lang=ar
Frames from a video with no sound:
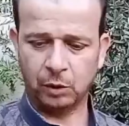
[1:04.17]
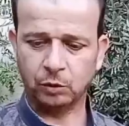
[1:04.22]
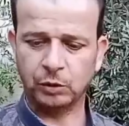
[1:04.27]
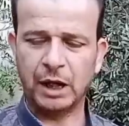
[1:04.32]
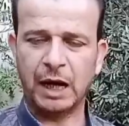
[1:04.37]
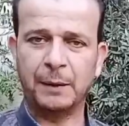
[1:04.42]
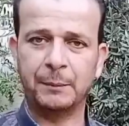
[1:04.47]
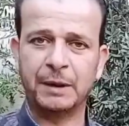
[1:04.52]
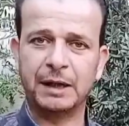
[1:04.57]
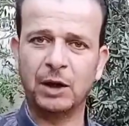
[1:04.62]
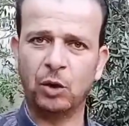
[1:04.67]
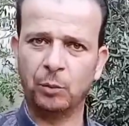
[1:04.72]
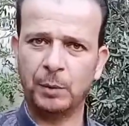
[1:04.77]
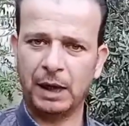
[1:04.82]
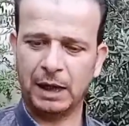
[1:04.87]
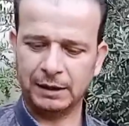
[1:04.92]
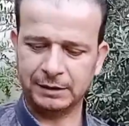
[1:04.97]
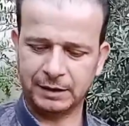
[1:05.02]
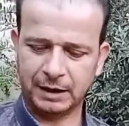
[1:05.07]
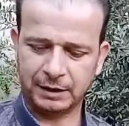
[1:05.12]
ودائما لو ما
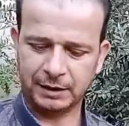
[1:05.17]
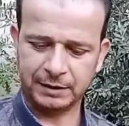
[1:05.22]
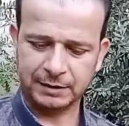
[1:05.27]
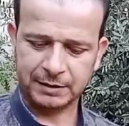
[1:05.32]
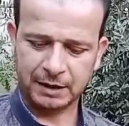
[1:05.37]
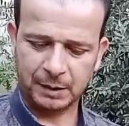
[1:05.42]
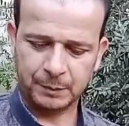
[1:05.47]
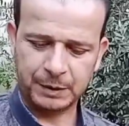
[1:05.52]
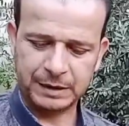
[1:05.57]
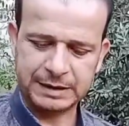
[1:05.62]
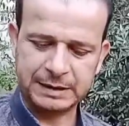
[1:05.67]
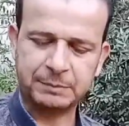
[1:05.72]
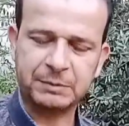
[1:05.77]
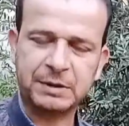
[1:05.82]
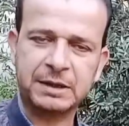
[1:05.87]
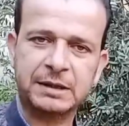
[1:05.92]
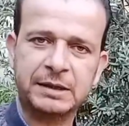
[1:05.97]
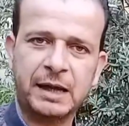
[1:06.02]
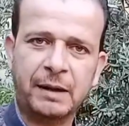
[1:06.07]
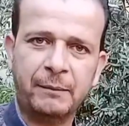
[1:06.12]
عندك اصابه اذا
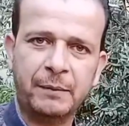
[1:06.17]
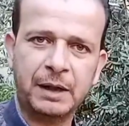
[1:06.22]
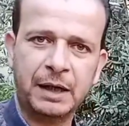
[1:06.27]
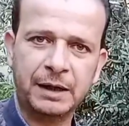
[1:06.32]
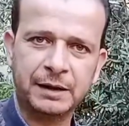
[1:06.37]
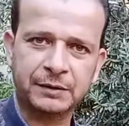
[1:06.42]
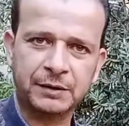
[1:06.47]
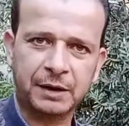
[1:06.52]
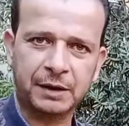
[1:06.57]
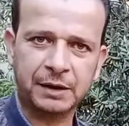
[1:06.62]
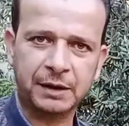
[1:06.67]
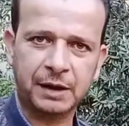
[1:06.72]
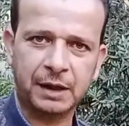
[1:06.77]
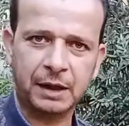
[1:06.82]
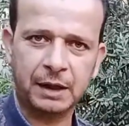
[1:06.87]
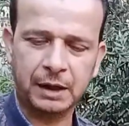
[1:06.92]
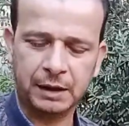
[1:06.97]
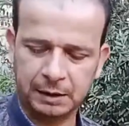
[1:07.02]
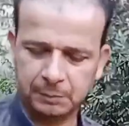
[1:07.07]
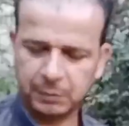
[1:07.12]
بتستعمل هي
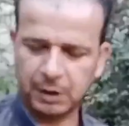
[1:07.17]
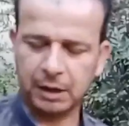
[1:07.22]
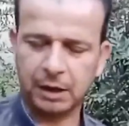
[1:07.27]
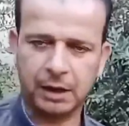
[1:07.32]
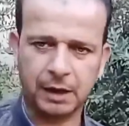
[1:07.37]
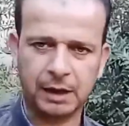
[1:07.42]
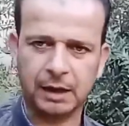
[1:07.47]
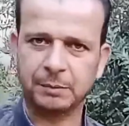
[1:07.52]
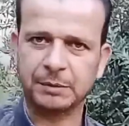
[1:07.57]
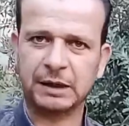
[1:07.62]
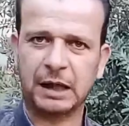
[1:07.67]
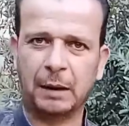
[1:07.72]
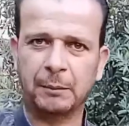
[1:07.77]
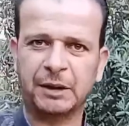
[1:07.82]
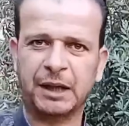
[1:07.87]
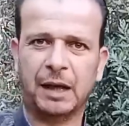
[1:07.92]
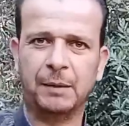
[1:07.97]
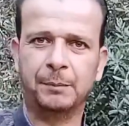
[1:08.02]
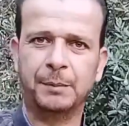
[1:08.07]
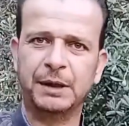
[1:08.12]
الطريقه هي البخاخه
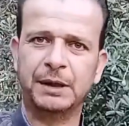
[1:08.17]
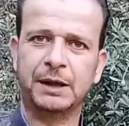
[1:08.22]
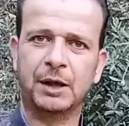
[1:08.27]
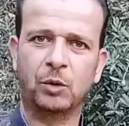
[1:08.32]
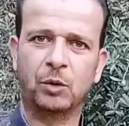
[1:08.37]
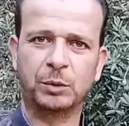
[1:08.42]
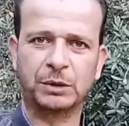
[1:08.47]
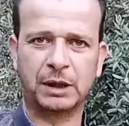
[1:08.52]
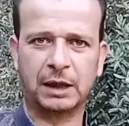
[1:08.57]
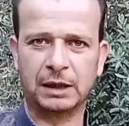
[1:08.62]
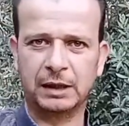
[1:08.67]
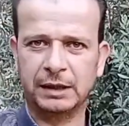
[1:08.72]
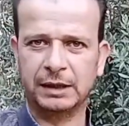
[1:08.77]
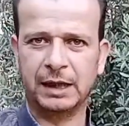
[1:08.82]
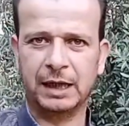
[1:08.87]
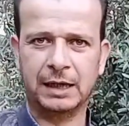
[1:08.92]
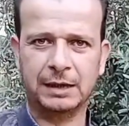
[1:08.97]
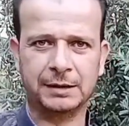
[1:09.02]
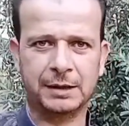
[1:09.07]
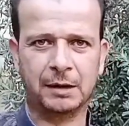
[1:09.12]
بتعبيها
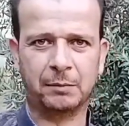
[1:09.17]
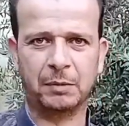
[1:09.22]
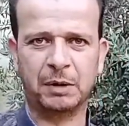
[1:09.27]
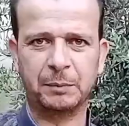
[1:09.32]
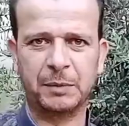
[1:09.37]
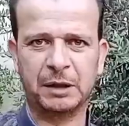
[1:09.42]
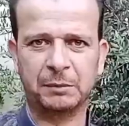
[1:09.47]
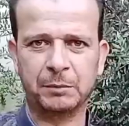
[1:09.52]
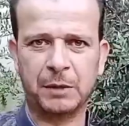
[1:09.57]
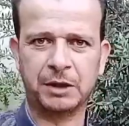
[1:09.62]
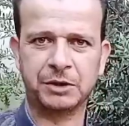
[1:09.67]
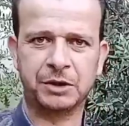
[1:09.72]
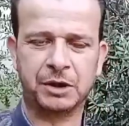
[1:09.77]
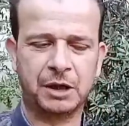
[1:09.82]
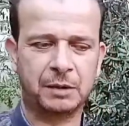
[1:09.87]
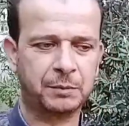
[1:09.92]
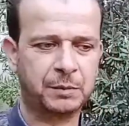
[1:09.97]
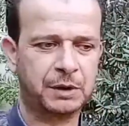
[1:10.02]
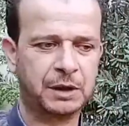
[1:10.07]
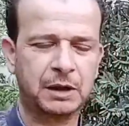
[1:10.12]
وبتخليها عندك بالبيت مع
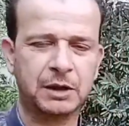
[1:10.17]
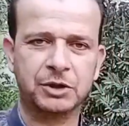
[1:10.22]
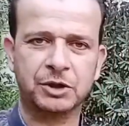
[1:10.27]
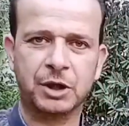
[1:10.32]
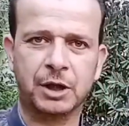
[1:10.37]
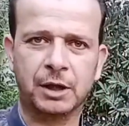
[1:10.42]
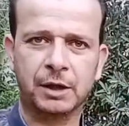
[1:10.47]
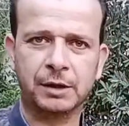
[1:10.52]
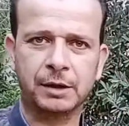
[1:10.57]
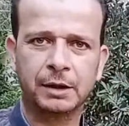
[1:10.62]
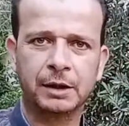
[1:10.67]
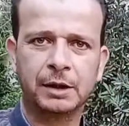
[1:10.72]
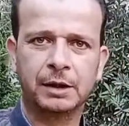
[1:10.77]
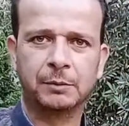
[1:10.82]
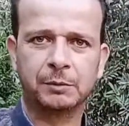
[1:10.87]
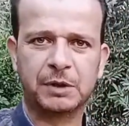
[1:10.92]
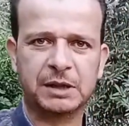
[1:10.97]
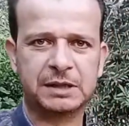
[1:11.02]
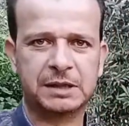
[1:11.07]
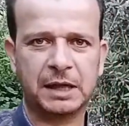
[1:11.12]
جنب كل شهر
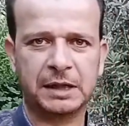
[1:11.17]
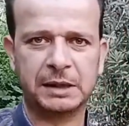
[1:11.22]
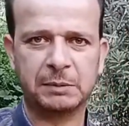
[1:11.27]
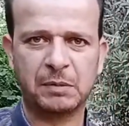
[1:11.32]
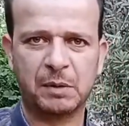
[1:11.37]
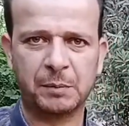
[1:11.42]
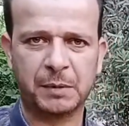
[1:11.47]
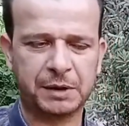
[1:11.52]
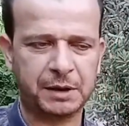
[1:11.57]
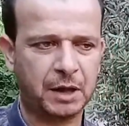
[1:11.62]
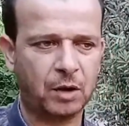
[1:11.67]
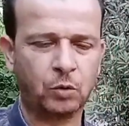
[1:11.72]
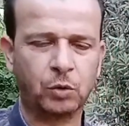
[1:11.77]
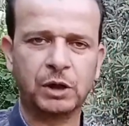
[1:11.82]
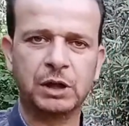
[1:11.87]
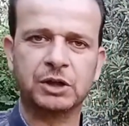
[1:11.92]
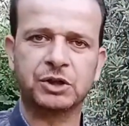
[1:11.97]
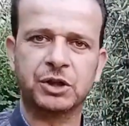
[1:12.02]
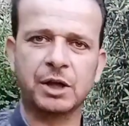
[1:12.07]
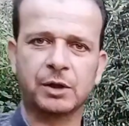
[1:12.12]
بتستخدمها مره او
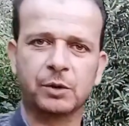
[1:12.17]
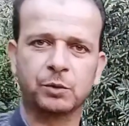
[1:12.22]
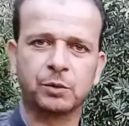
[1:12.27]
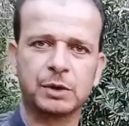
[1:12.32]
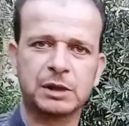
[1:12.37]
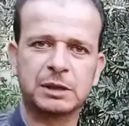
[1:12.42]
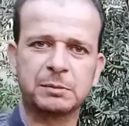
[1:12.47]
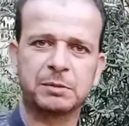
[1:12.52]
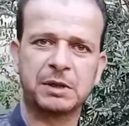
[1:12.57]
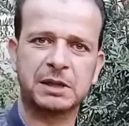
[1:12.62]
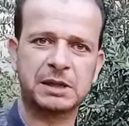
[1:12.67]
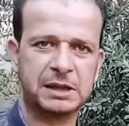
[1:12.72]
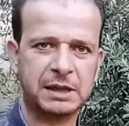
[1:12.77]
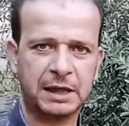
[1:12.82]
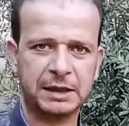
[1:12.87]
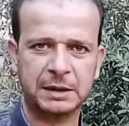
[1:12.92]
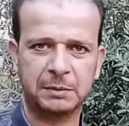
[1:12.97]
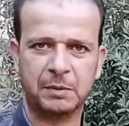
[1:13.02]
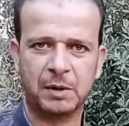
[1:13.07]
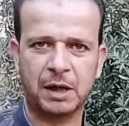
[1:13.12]
كل شهر ونص
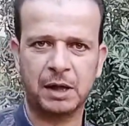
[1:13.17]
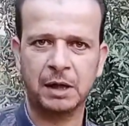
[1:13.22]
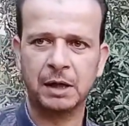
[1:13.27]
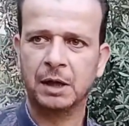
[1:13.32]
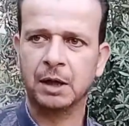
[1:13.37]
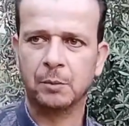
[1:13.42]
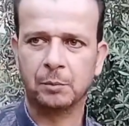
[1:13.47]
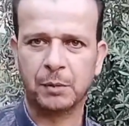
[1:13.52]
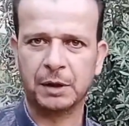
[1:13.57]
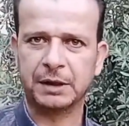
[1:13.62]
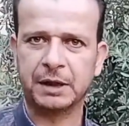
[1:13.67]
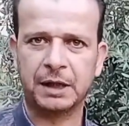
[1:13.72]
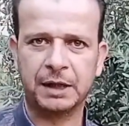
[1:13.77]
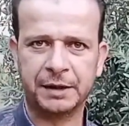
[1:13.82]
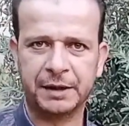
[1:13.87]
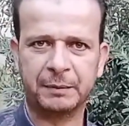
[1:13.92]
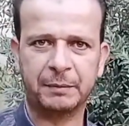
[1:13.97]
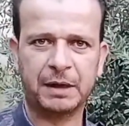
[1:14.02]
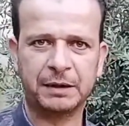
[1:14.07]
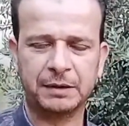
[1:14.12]
بتستخدمها مره
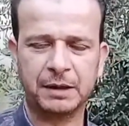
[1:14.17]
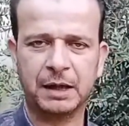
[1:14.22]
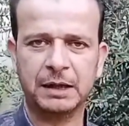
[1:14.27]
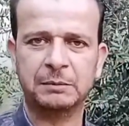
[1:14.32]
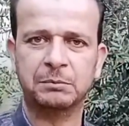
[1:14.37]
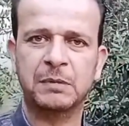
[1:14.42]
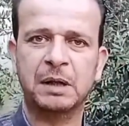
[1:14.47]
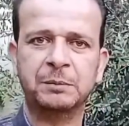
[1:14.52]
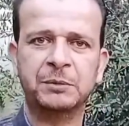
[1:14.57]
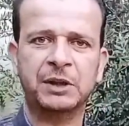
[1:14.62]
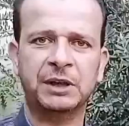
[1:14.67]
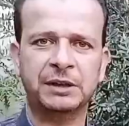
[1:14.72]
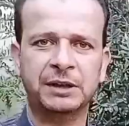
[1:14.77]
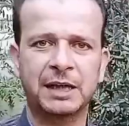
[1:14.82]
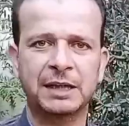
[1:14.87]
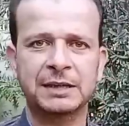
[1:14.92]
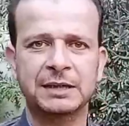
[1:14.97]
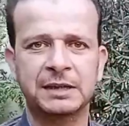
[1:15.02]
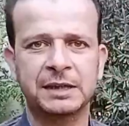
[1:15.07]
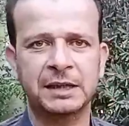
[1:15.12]
للنباتات ما
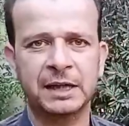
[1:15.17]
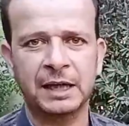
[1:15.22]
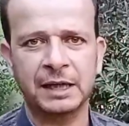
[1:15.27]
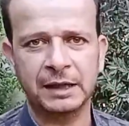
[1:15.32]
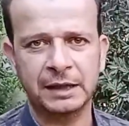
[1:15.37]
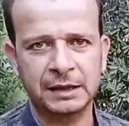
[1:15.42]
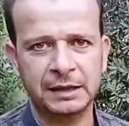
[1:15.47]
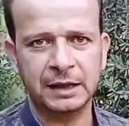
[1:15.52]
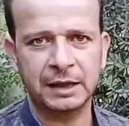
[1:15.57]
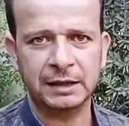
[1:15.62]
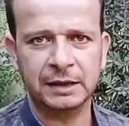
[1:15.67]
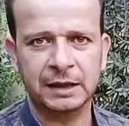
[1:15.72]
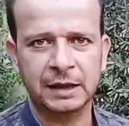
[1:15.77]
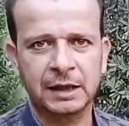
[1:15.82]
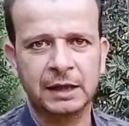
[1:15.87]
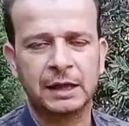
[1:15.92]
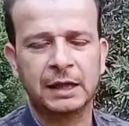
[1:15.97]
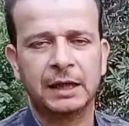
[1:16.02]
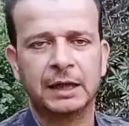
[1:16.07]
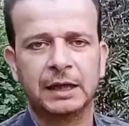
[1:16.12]
بتعتاز نهائيا
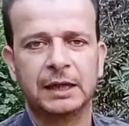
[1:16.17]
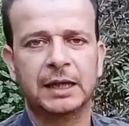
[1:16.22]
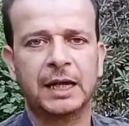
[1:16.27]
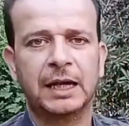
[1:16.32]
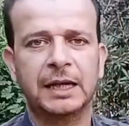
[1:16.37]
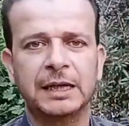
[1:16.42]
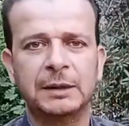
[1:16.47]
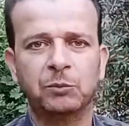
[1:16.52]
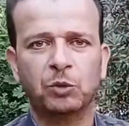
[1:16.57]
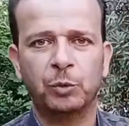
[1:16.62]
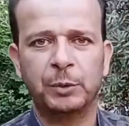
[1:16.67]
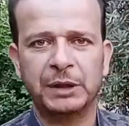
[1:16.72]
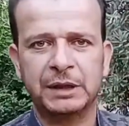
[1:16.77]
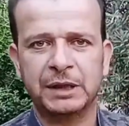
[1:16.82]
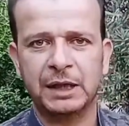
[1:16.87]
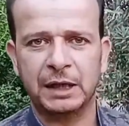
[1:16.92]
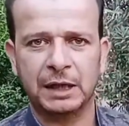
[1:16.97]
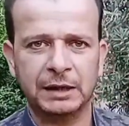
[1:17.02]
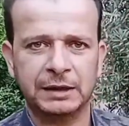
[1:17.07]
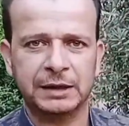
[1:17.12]
لاي
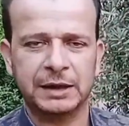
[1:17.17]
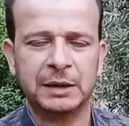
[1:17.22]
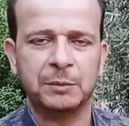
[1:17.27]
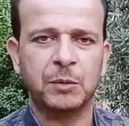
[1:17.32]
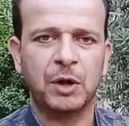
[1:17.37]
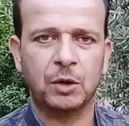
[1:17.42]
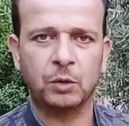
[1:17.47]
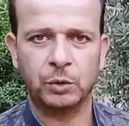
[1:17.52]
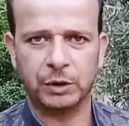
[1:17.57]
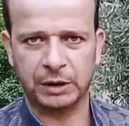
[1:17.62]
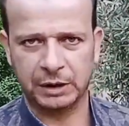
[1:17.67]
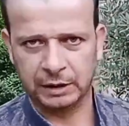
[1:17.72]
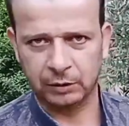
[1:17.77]
مبيدات كيماويه